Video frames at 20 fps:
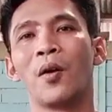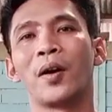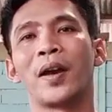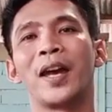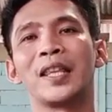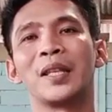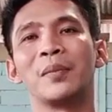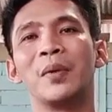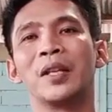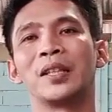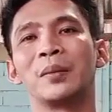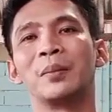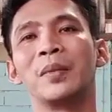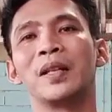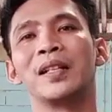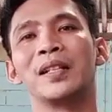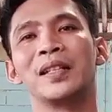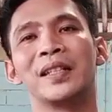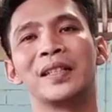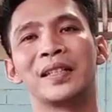Oke
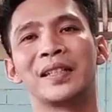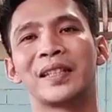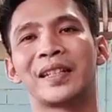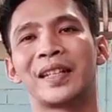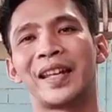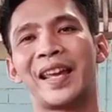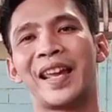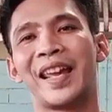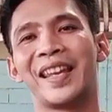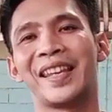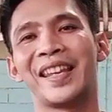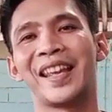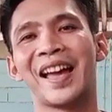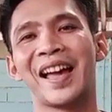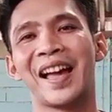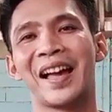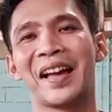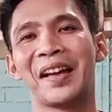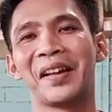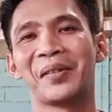teman-teman,
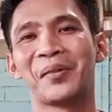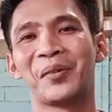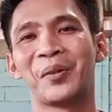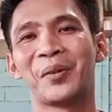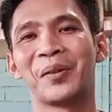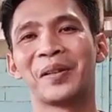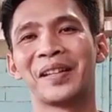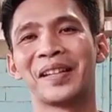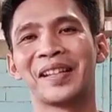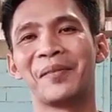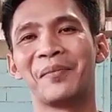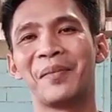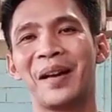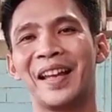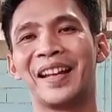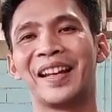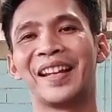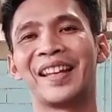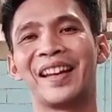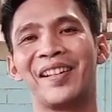kayaknya
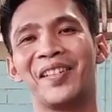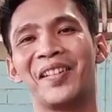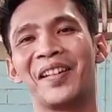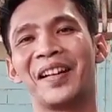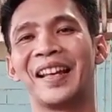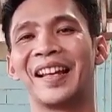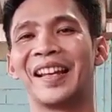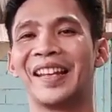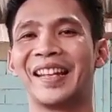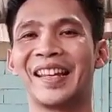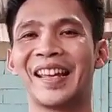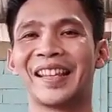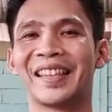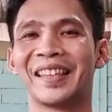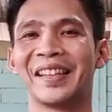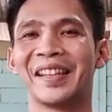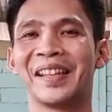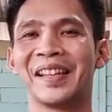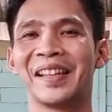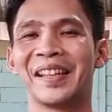gimana ya kalau kalian lihat?
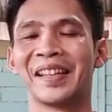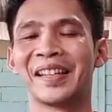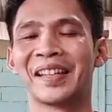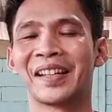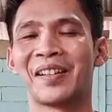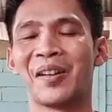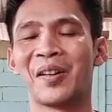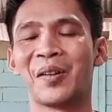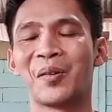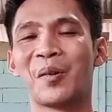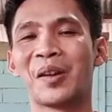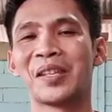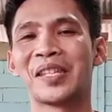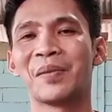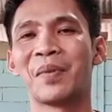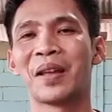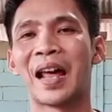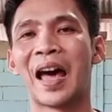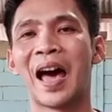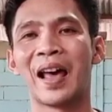Kalau gue
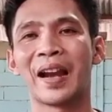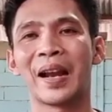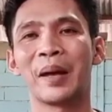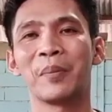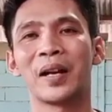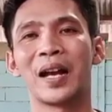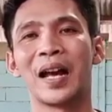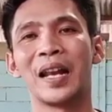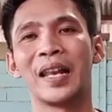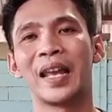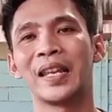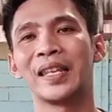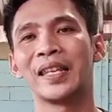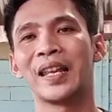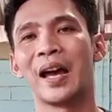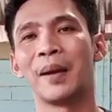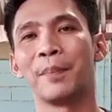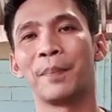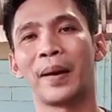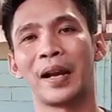sih berharap kalian
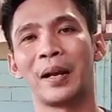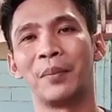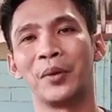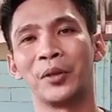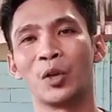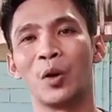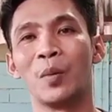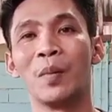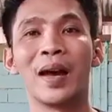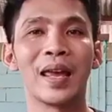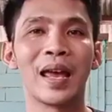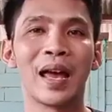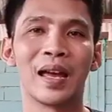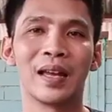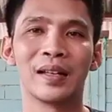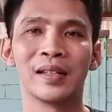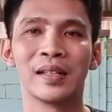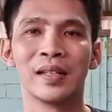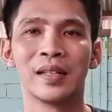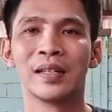jangan pernah mencoba ya.
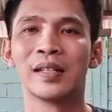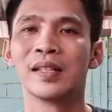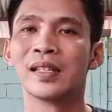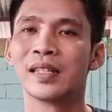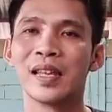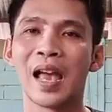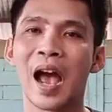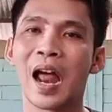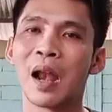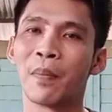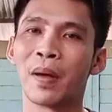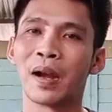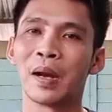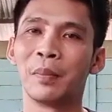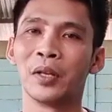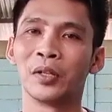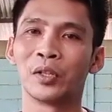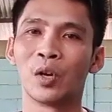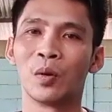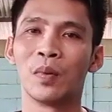Jangan
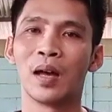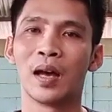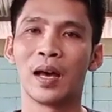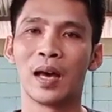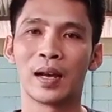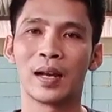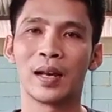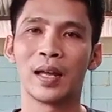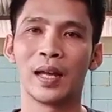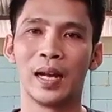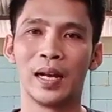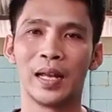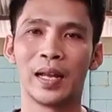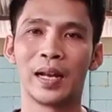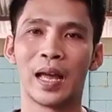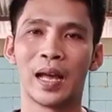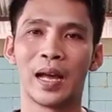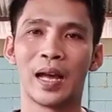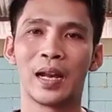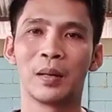pernah mencoba karena
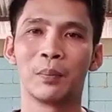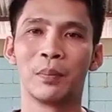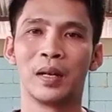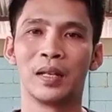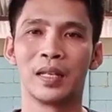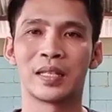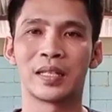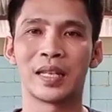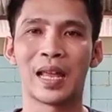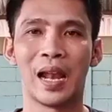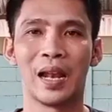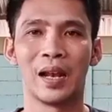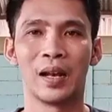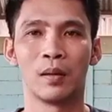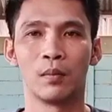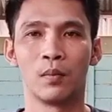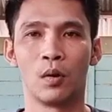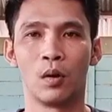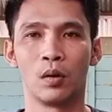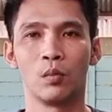kalian akan menyesal.
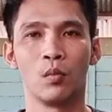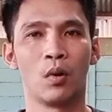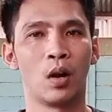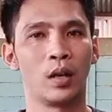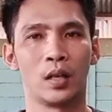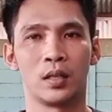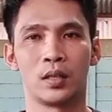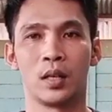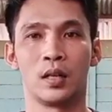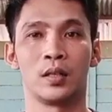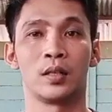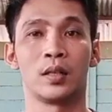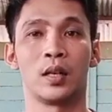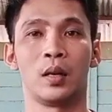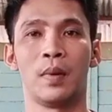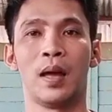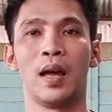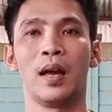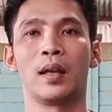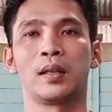Bukan
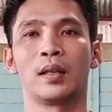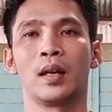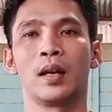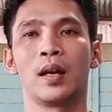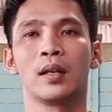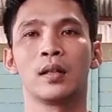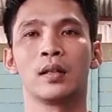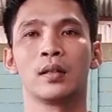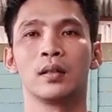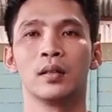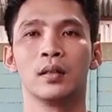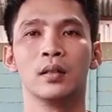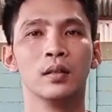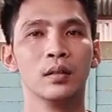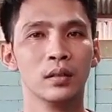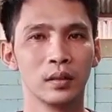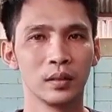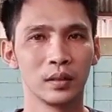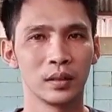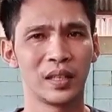menyesal-menyesal banget ya kan.
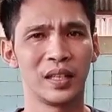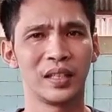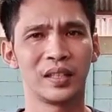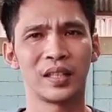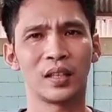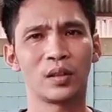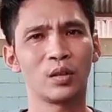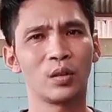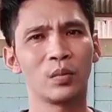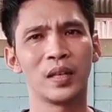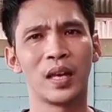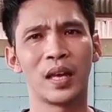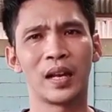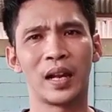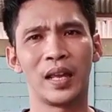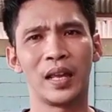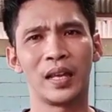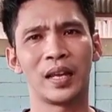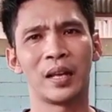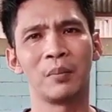Kita tuh
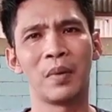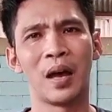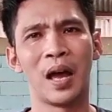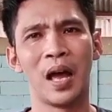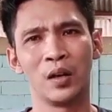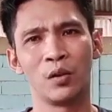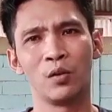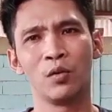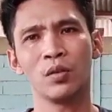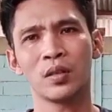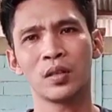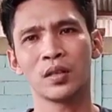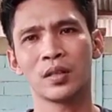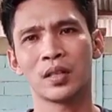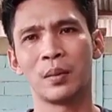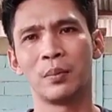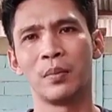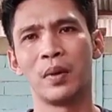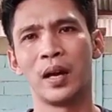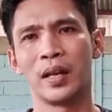miara ikan bagus
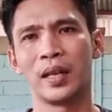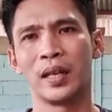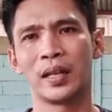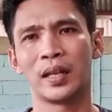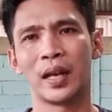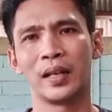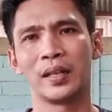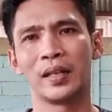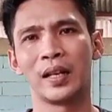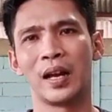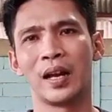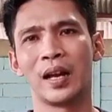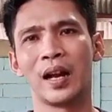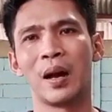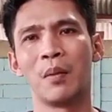sama ikan yang